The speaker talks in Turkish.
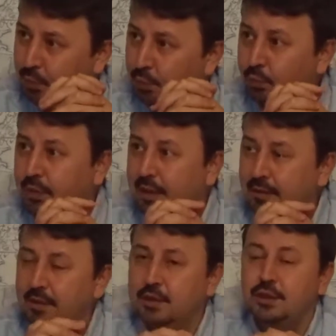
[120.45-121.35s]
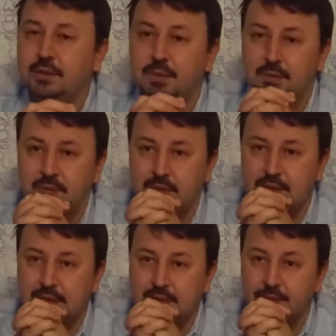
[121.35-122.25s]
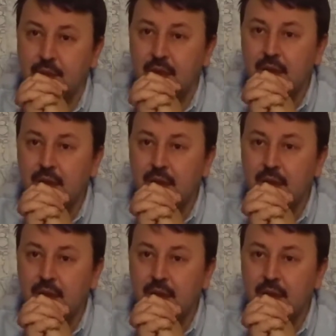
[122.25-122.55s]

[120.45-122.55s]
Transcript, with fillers: Onun da altını çizmemiz lazım.